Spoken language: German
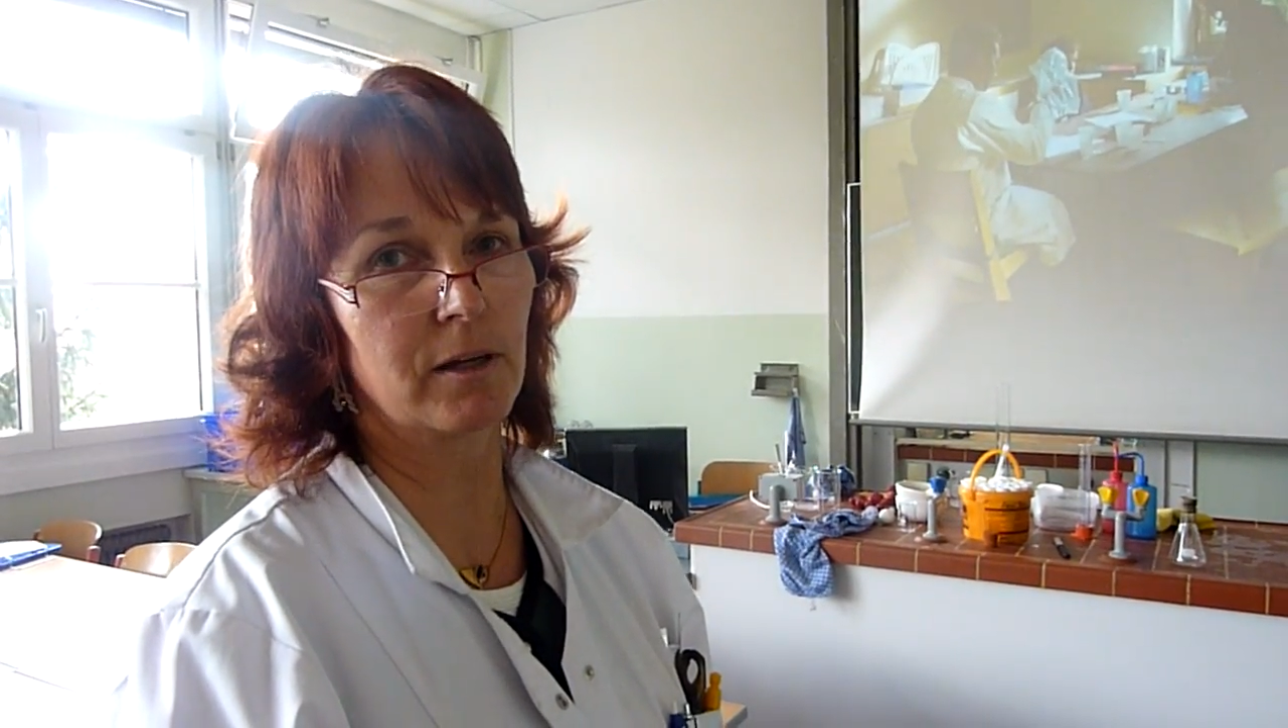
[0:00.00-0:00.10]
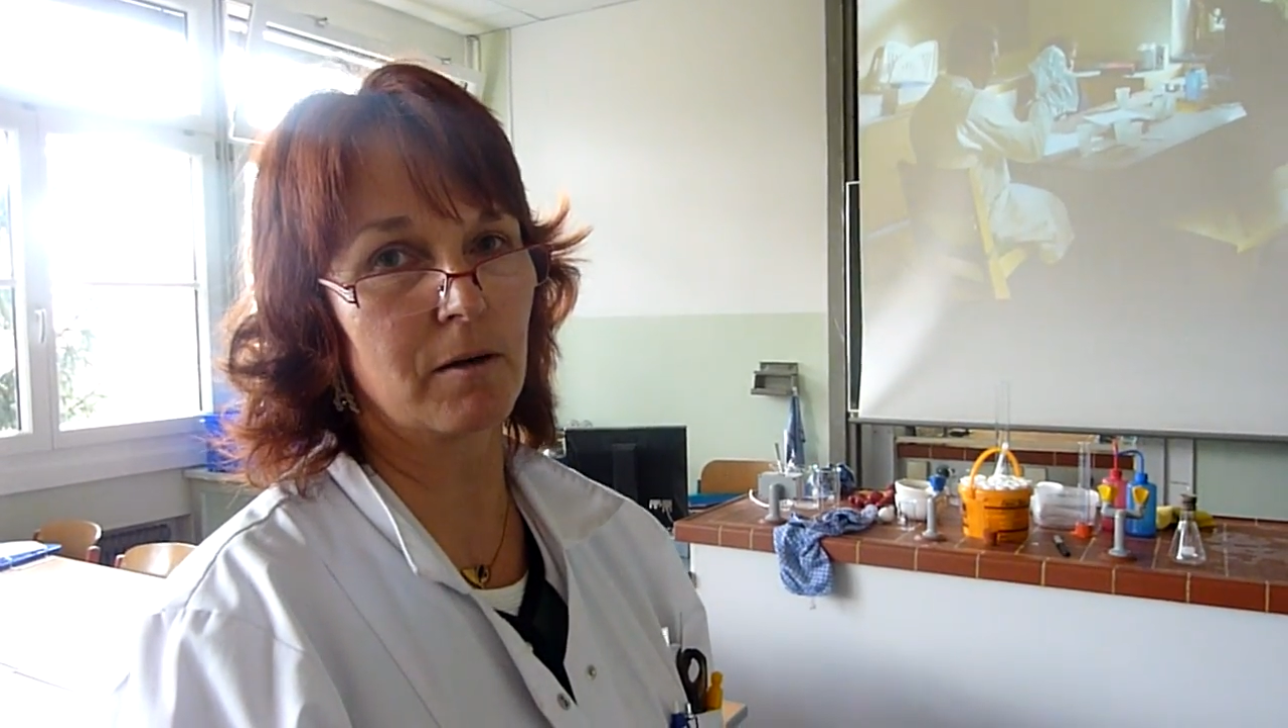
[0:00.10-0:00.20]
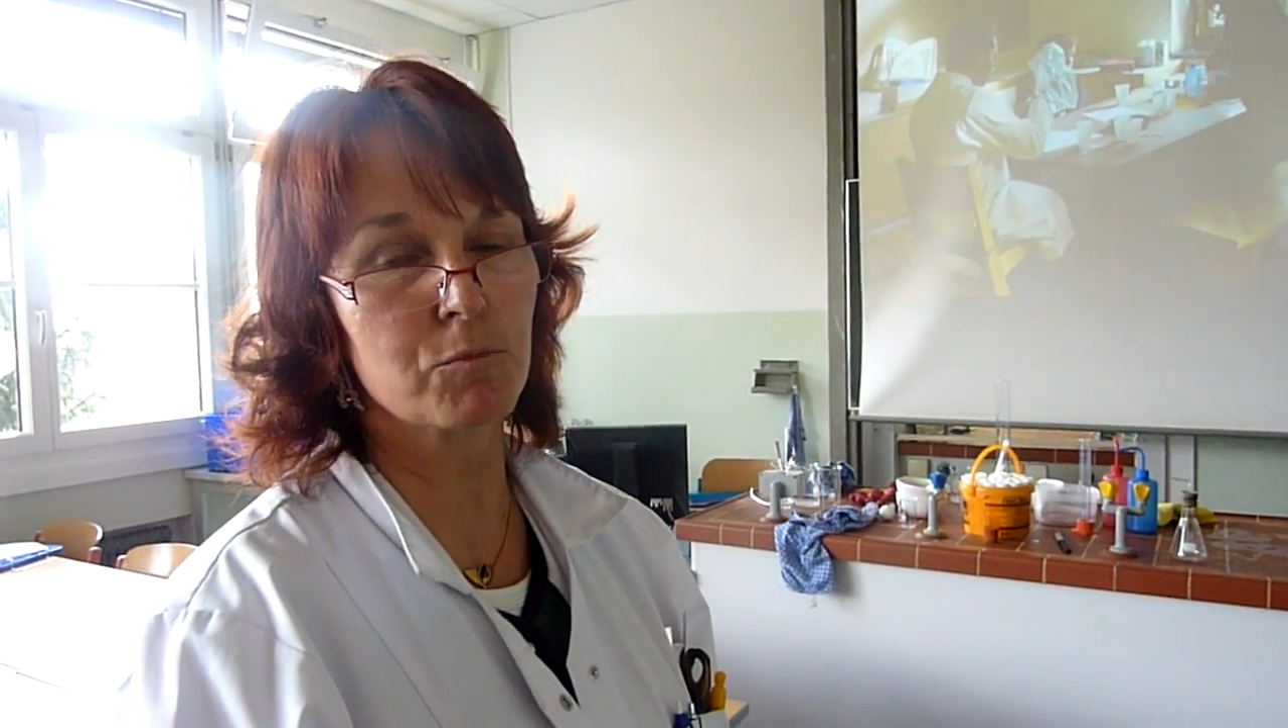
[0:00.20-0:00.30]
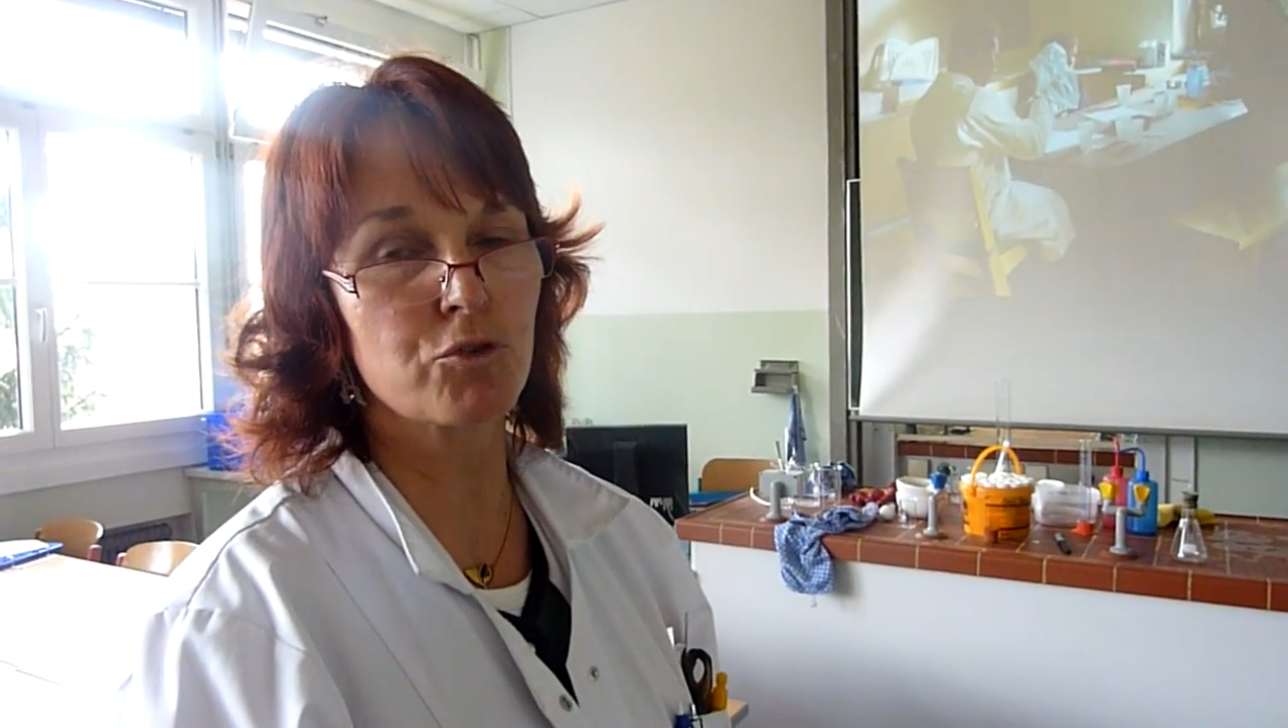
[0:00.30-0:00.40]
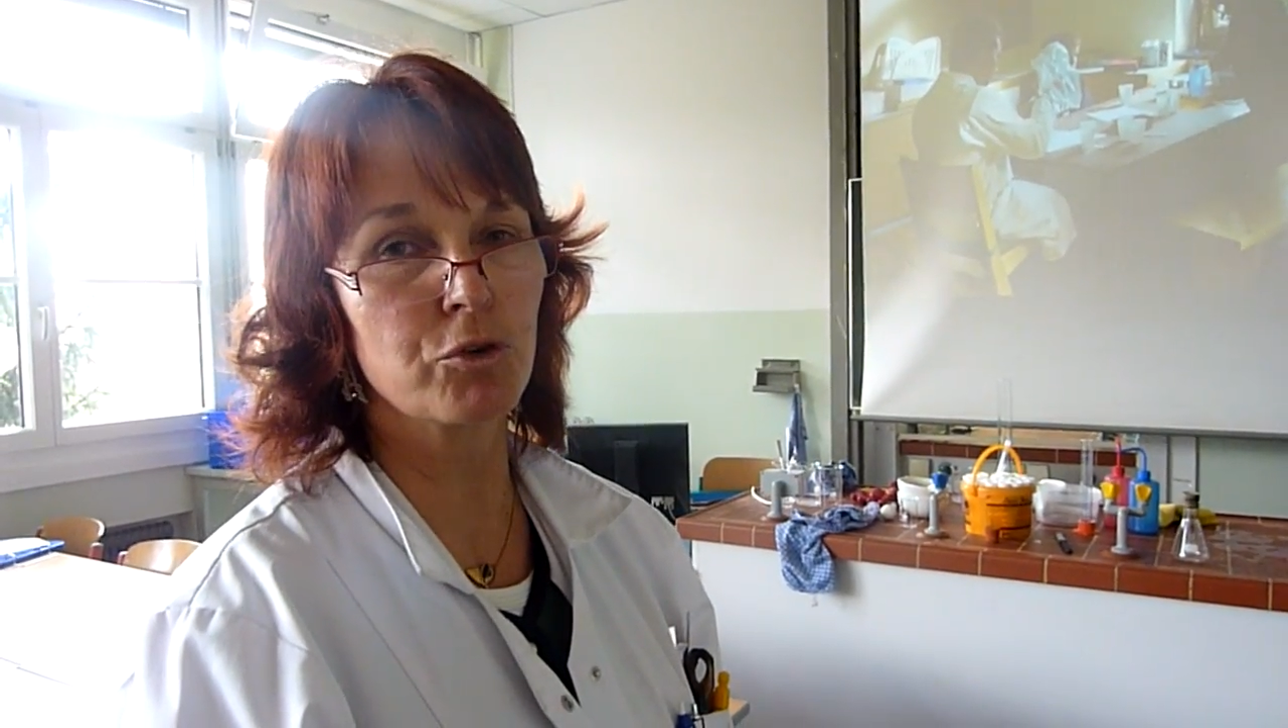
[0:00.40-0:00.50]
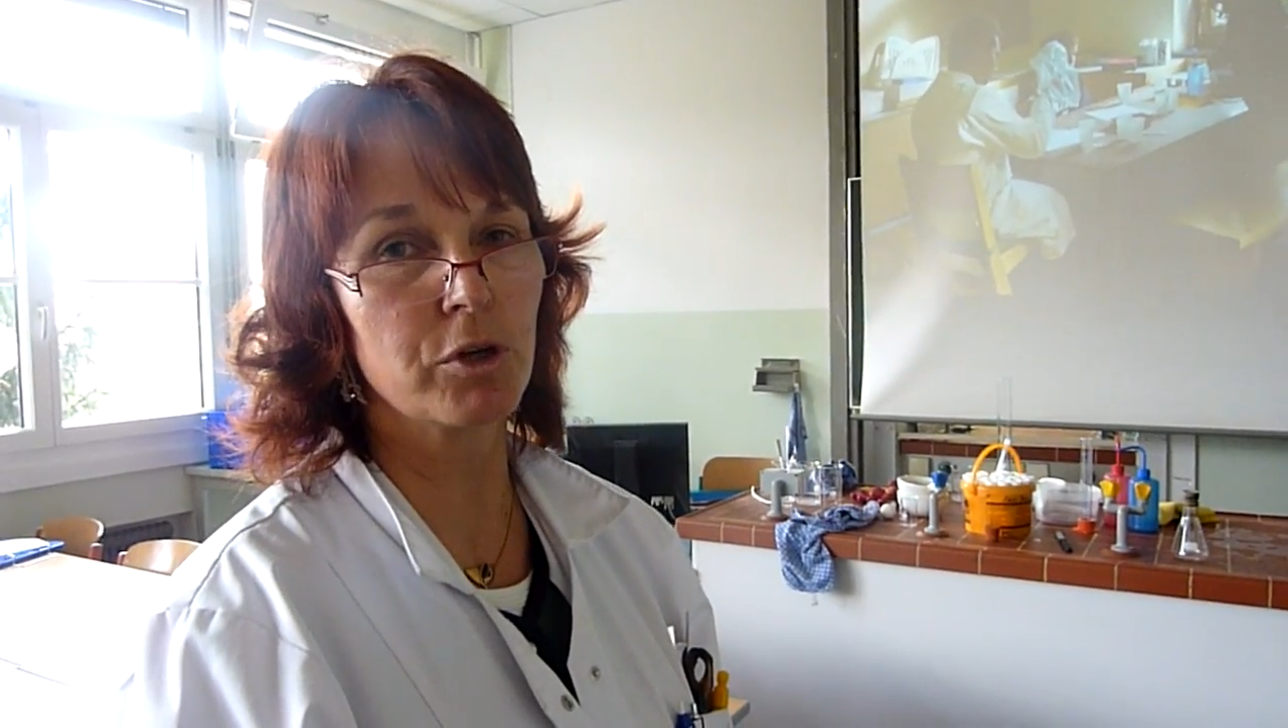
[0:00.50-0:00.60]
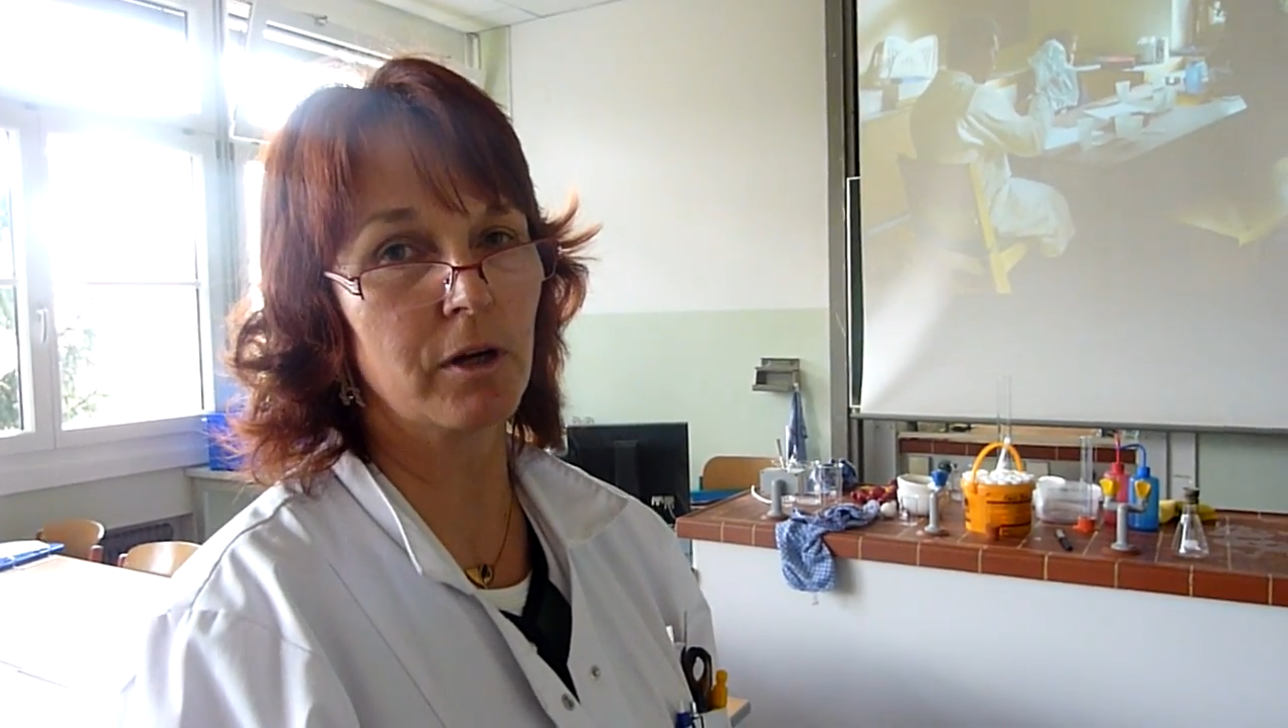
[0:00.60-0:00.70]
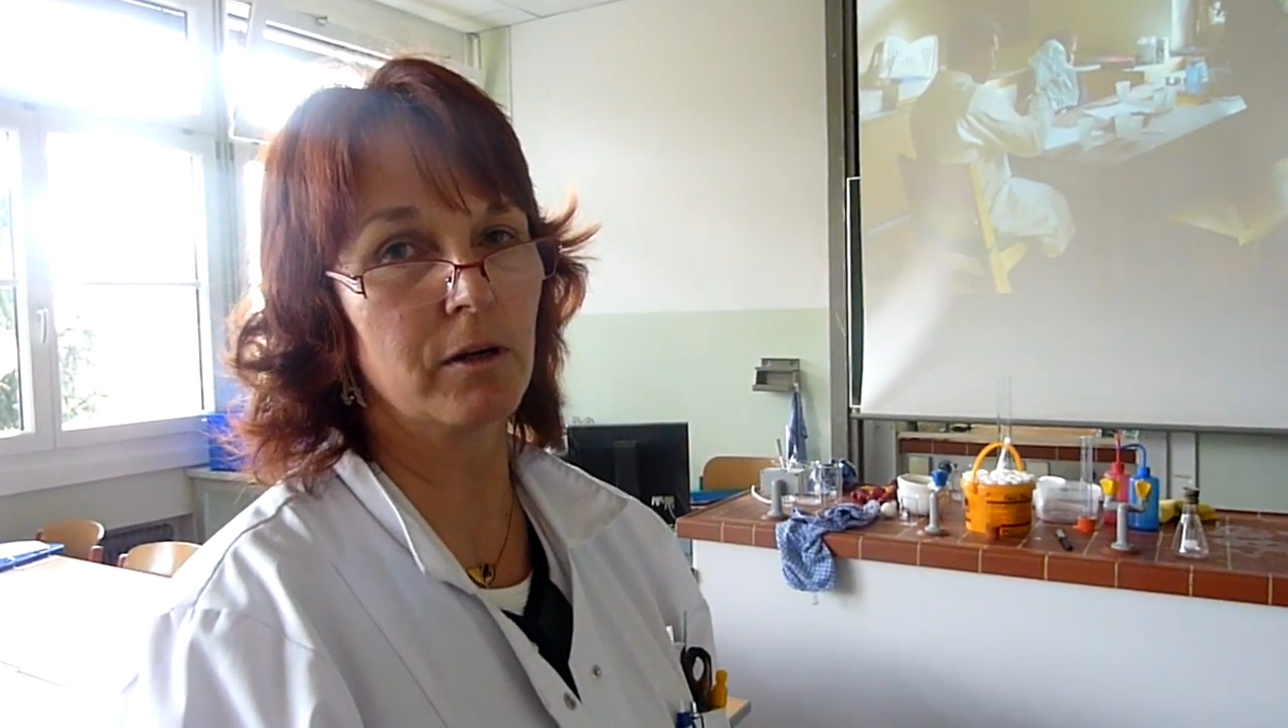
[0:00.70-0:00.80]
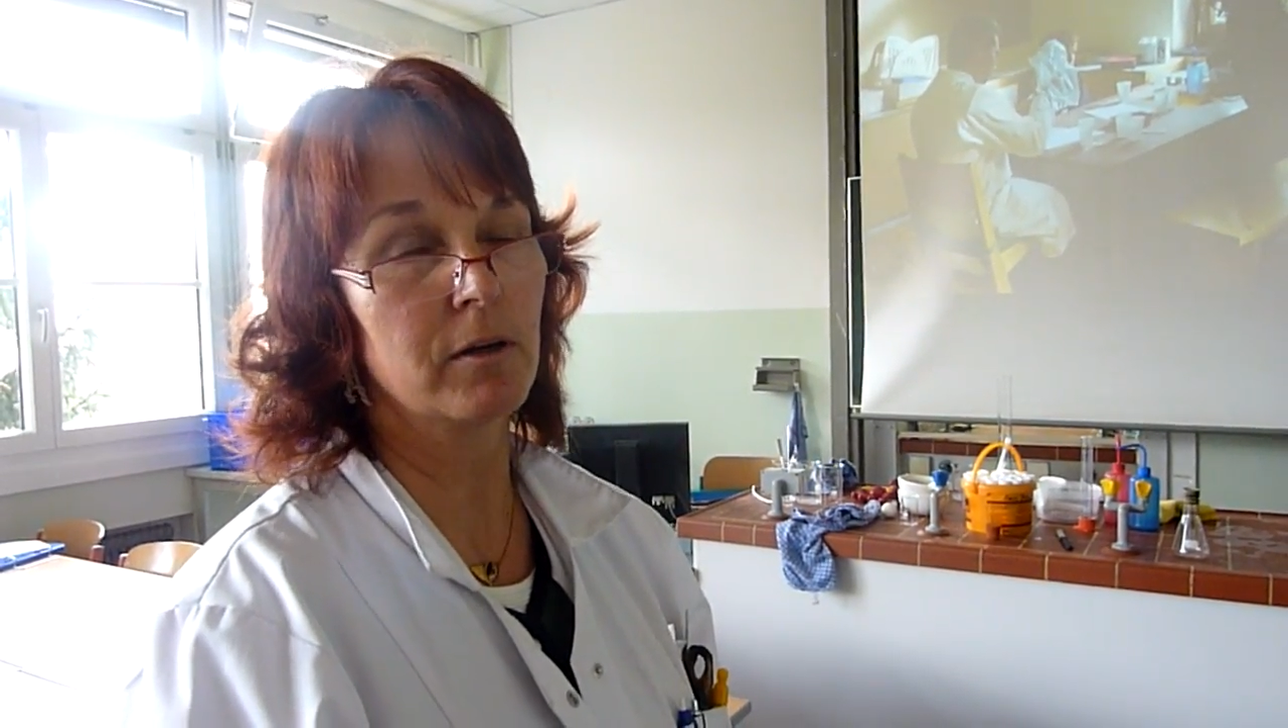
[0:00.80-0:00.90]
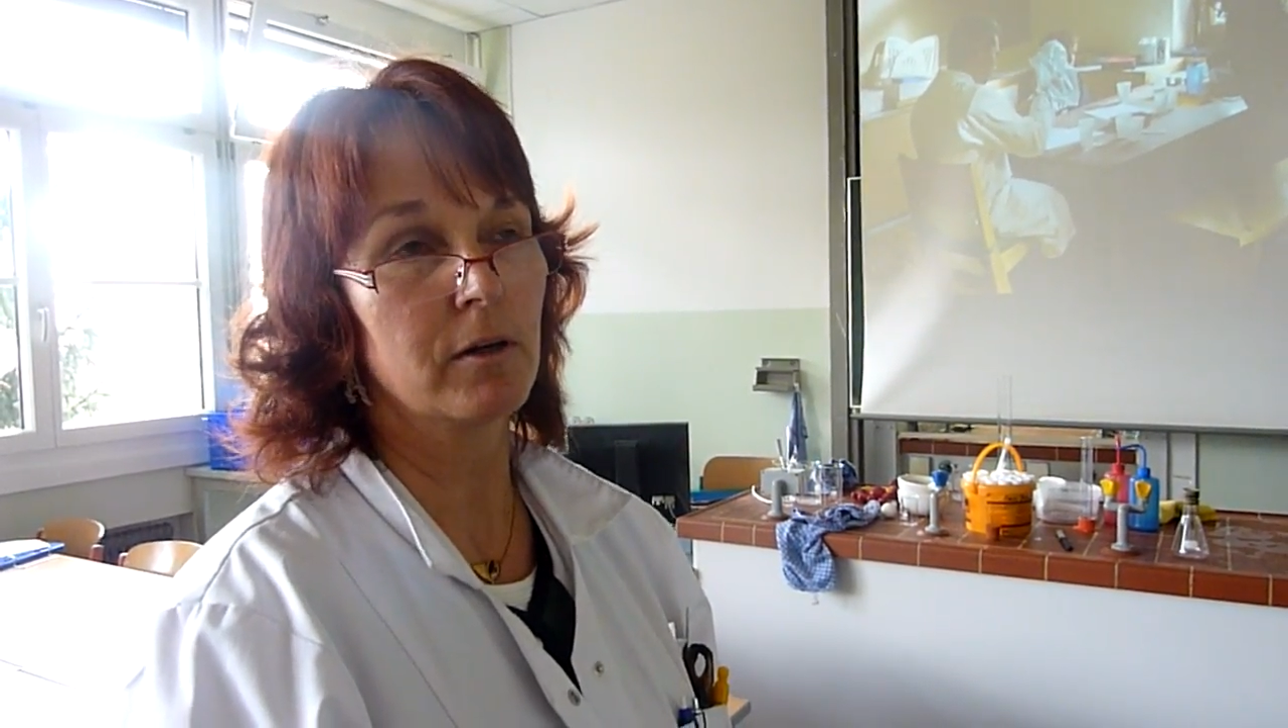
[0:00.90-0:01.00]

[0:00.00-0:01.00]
Da haben mhm. Schüler,